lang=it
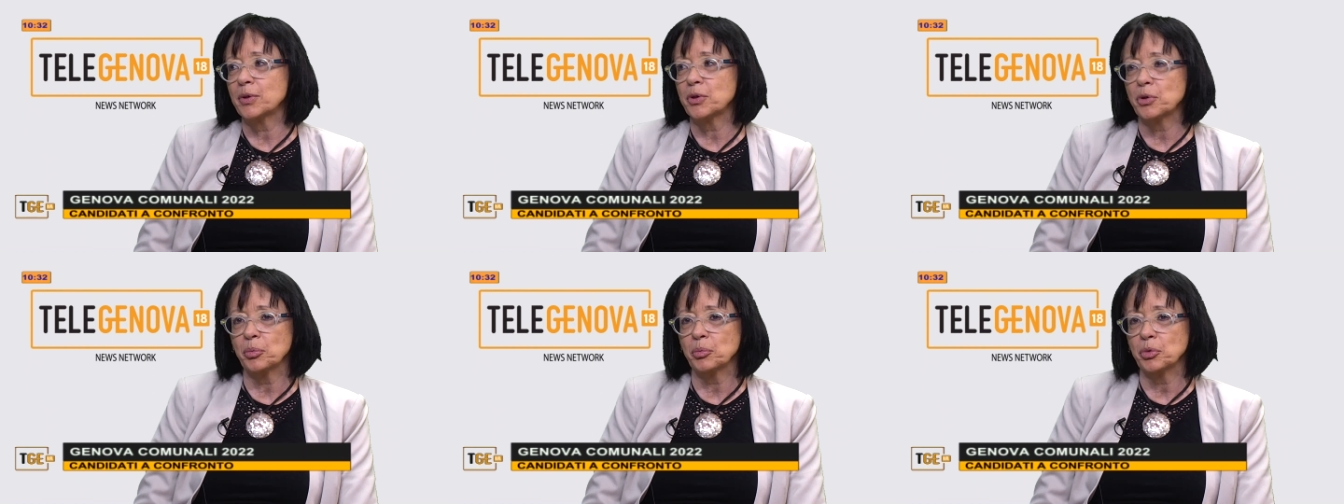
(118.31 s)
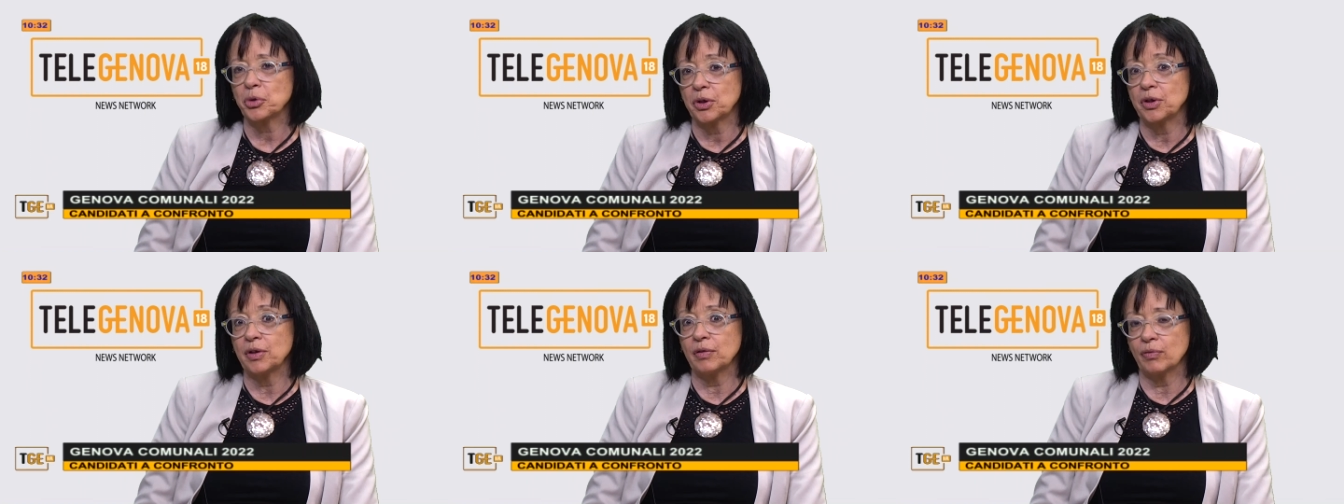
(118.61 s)
questo
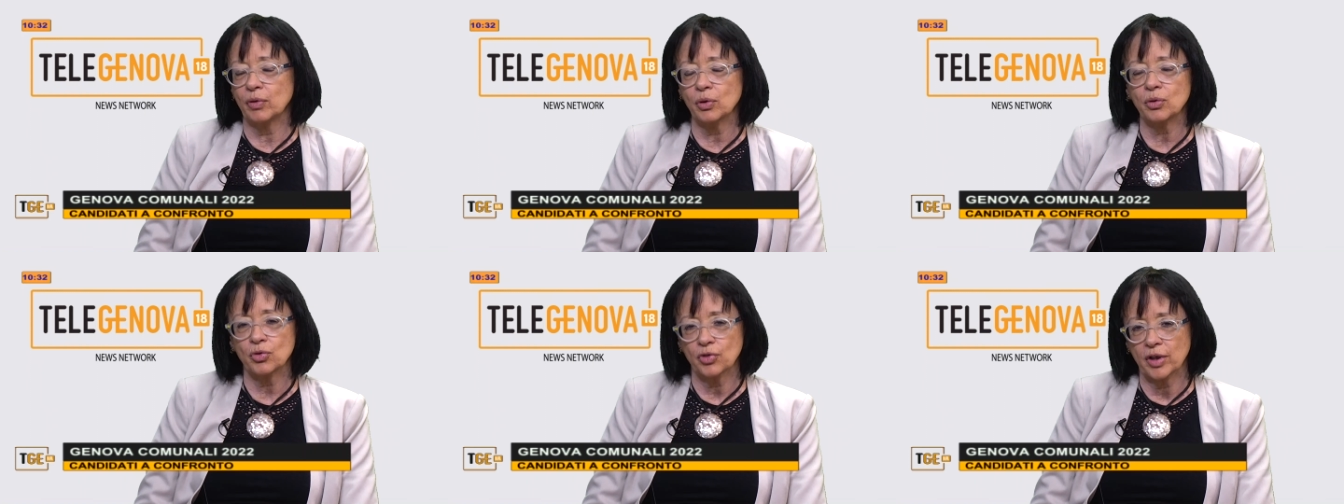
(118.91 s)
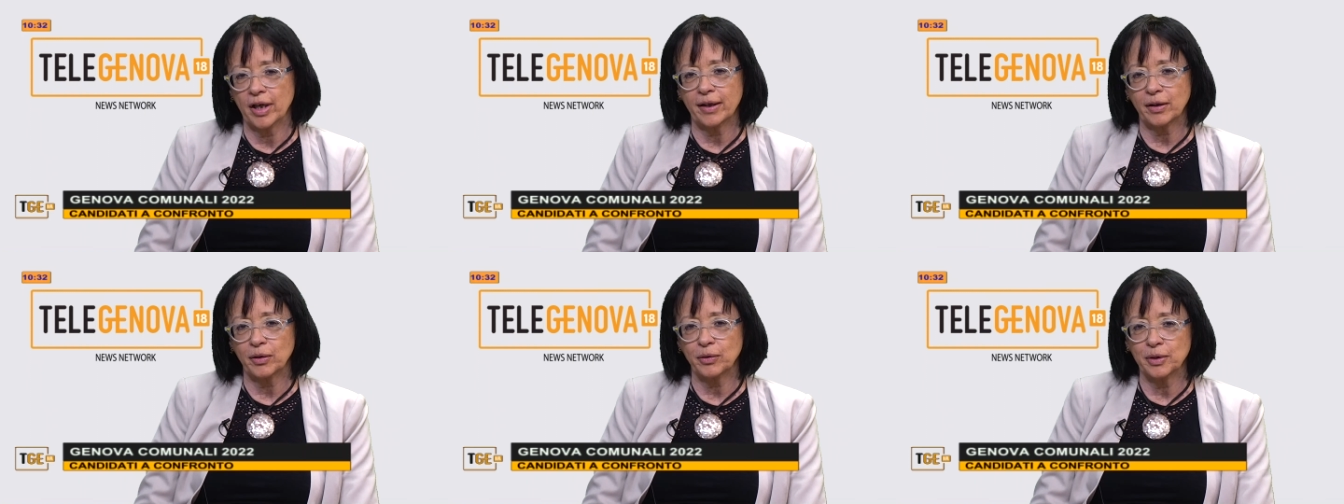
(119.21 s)
motivo
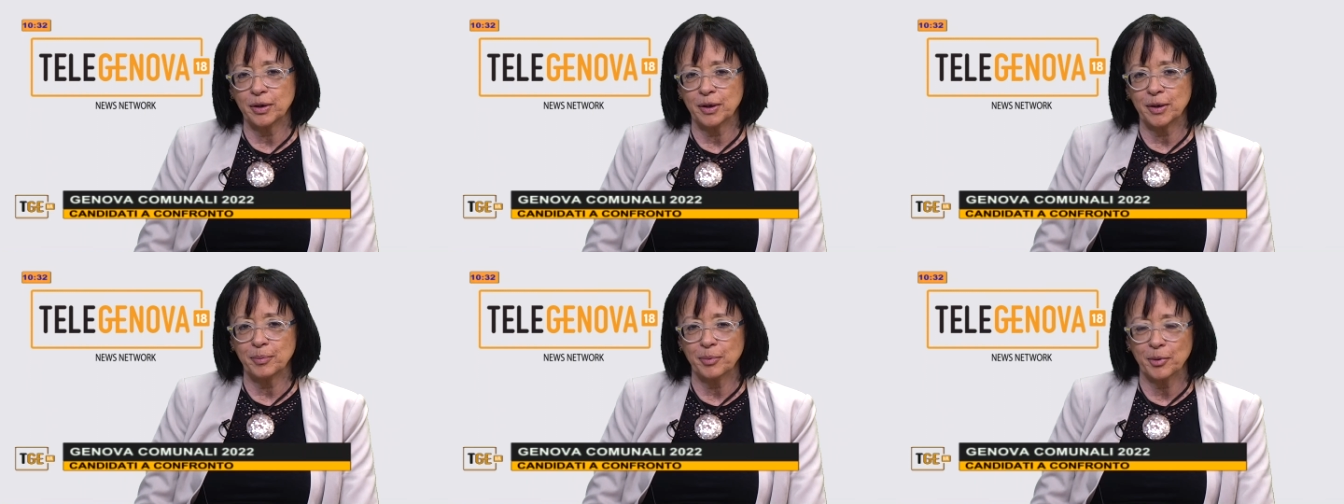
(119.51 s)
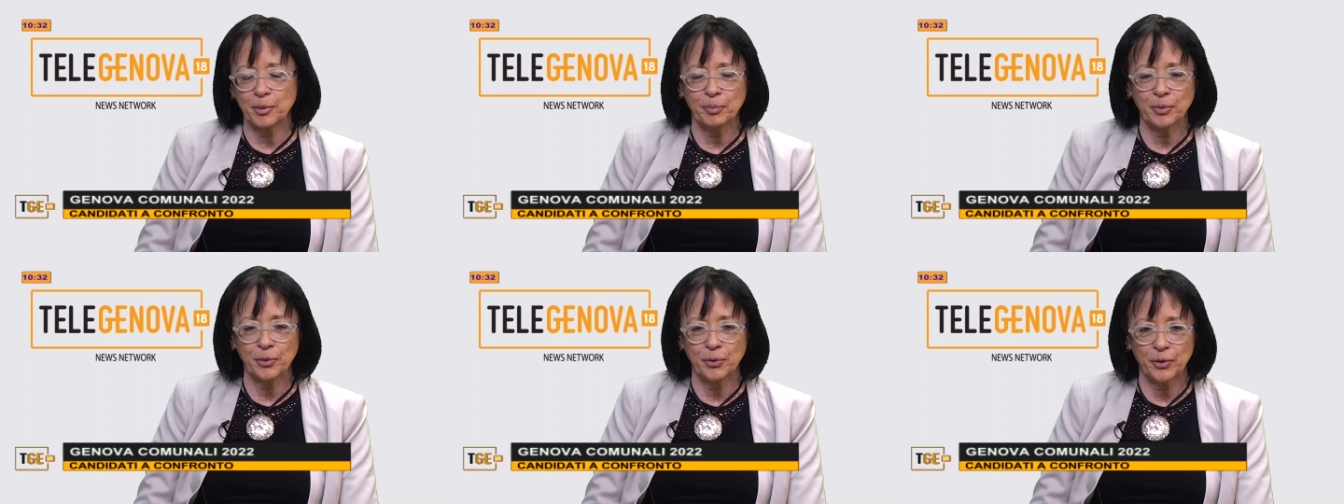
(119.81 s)
cerco di
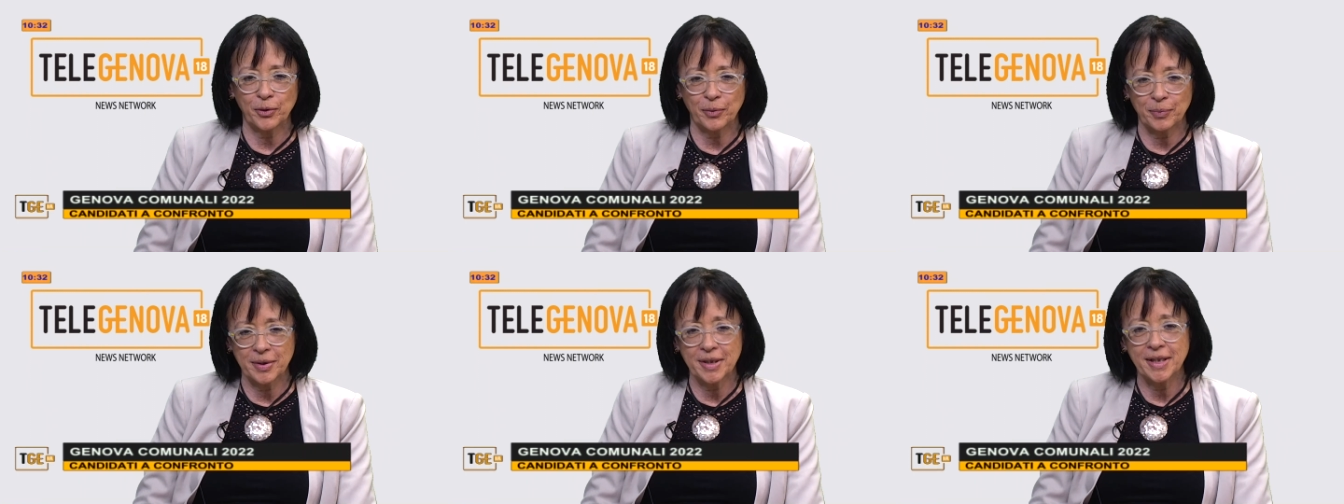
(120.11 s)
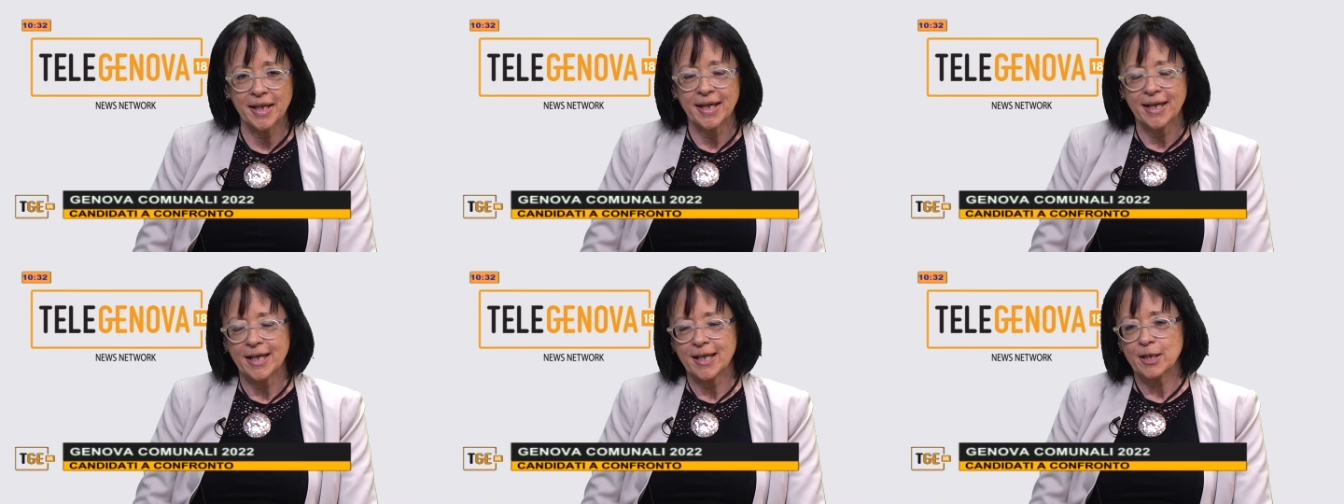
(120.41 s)
ripropormi